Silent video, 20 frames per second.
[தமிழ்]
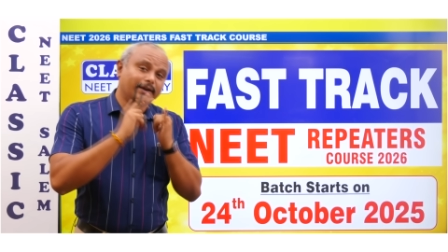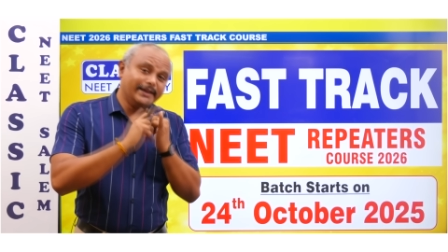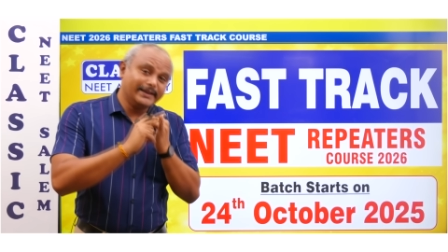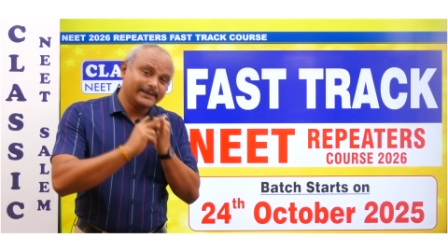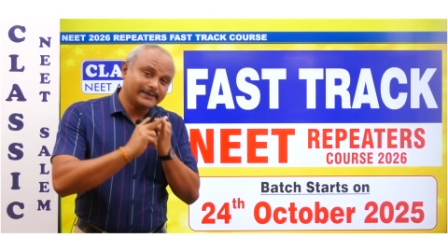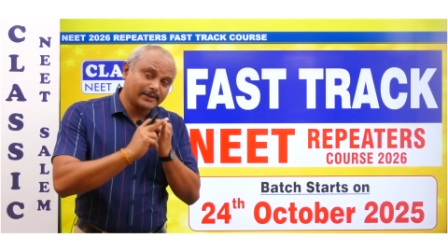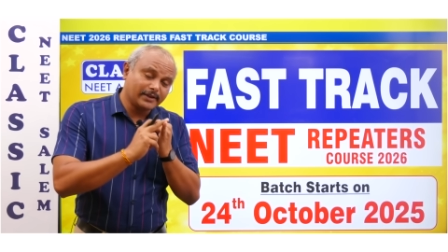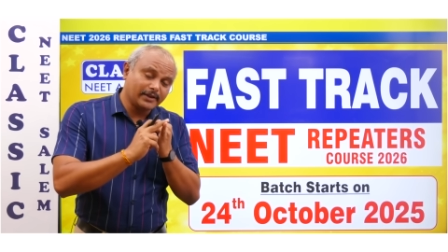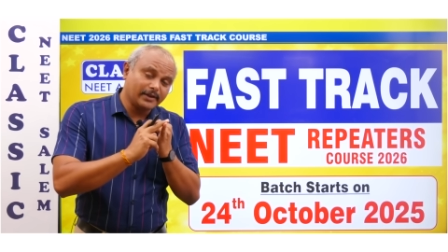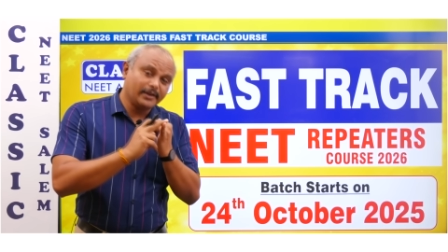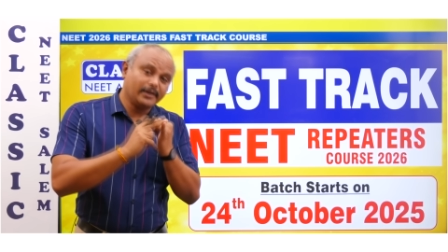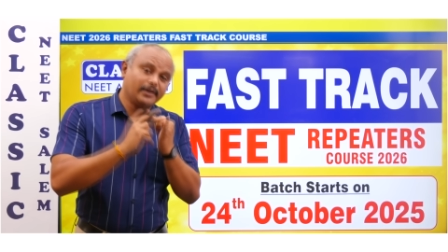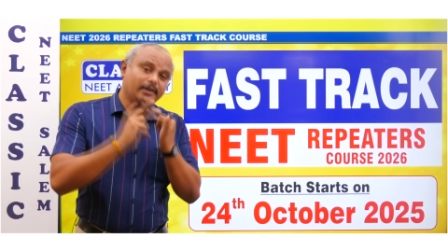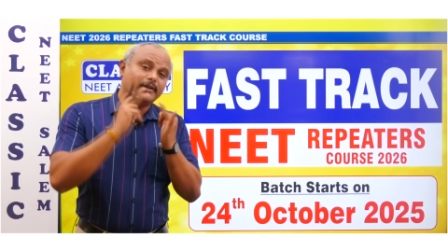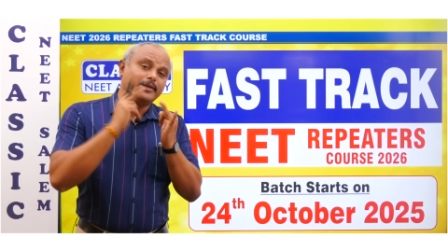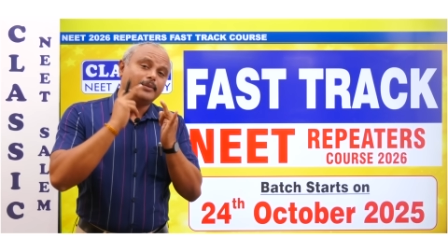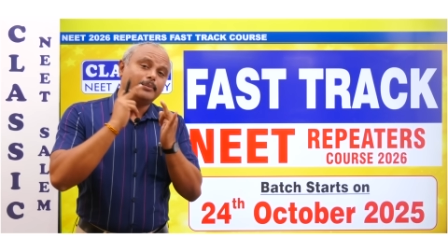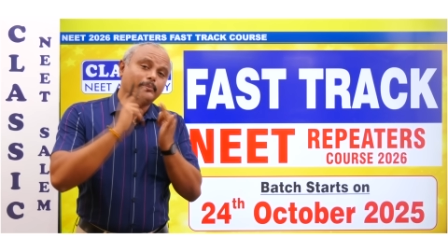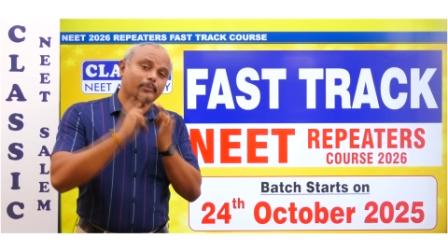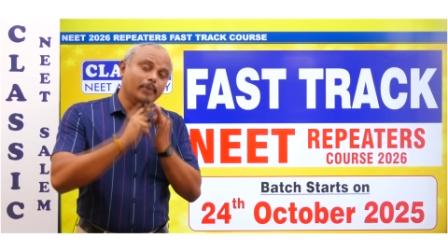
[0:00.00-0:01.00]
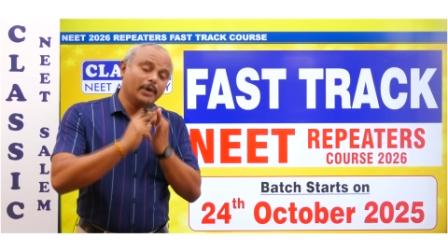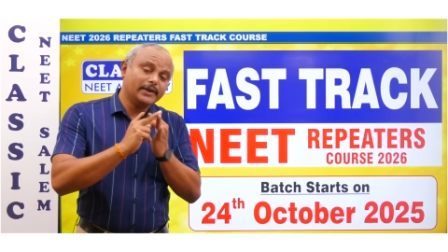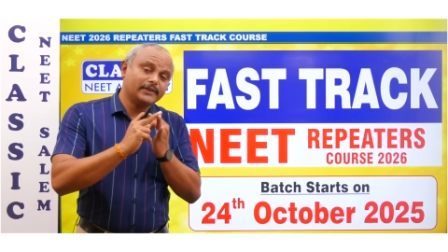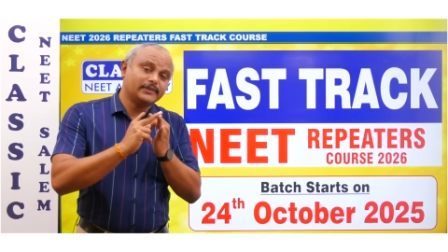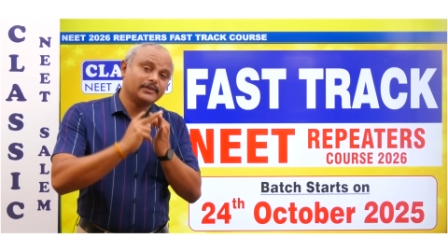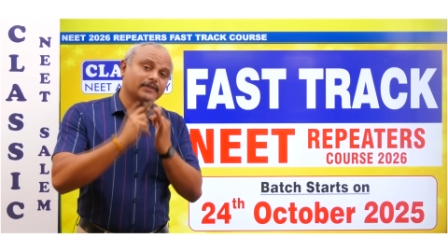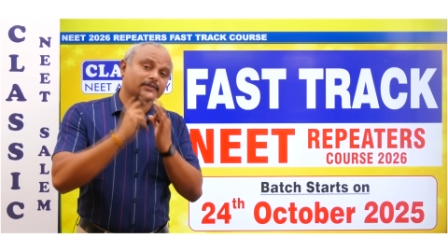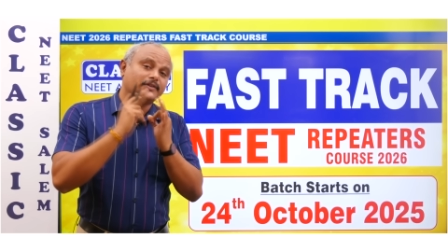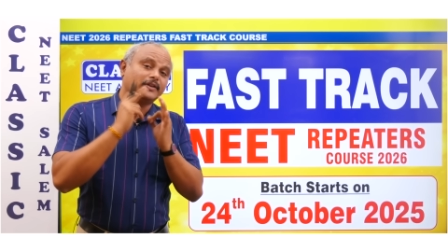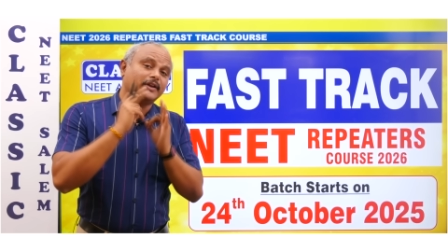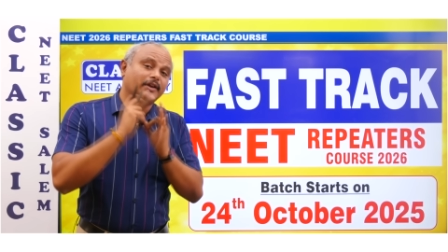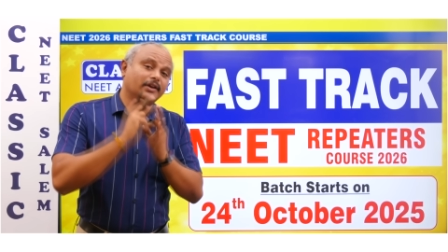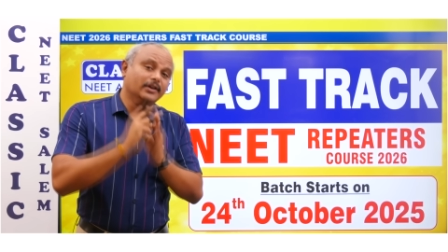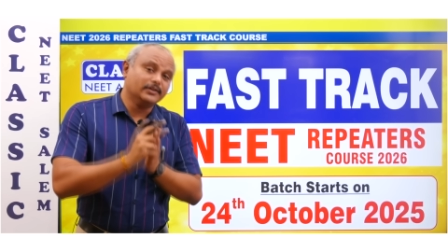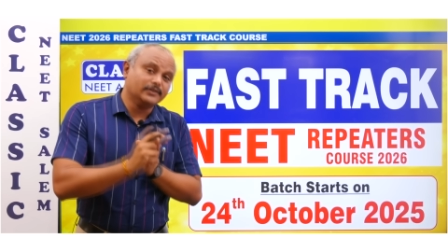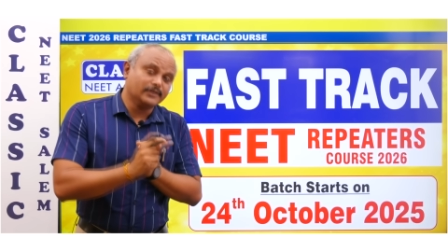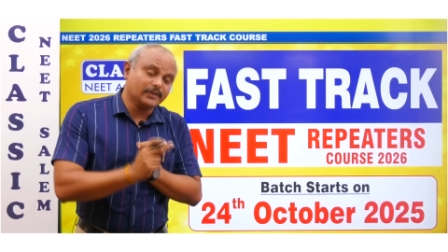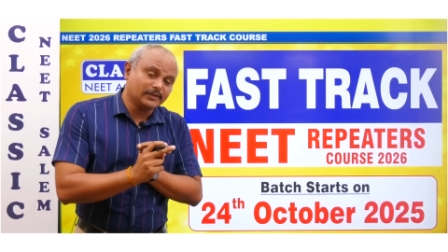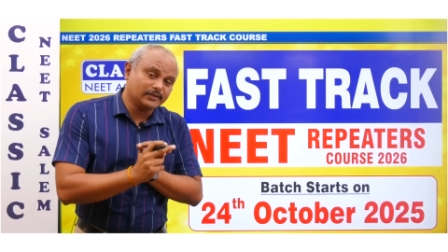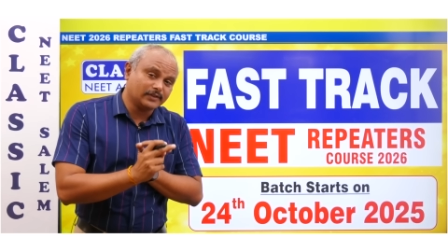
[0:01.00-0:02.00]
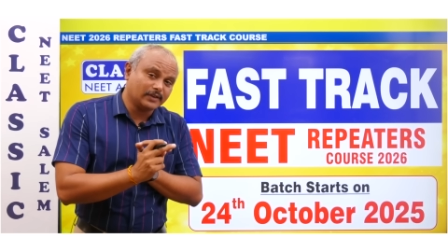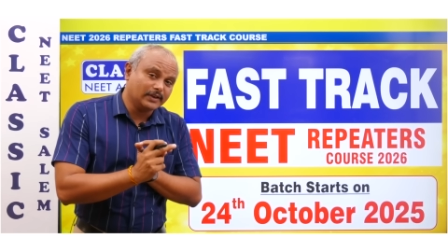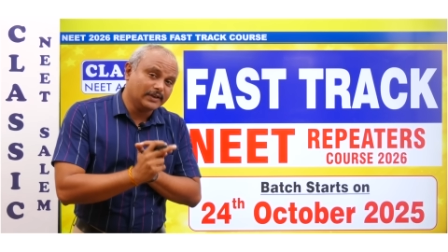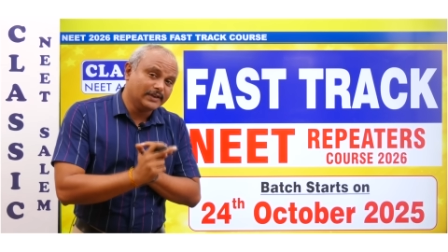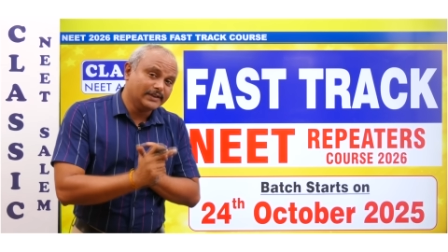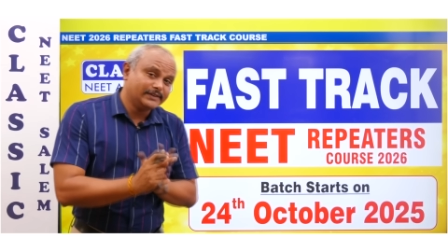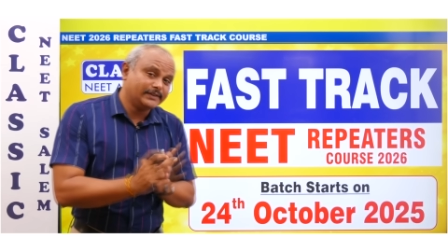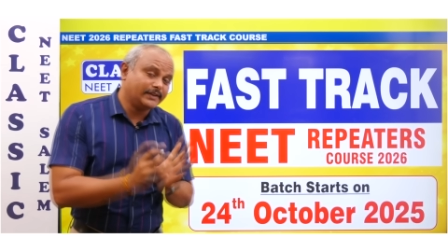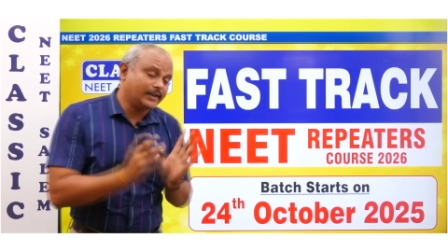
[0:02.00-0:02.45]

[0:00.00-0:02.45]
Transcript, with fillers: டேஸ் கலர் பாய்ஸ் ஹாஸ்டல் கேர்ள்ஸ் ஹாஸ்டல்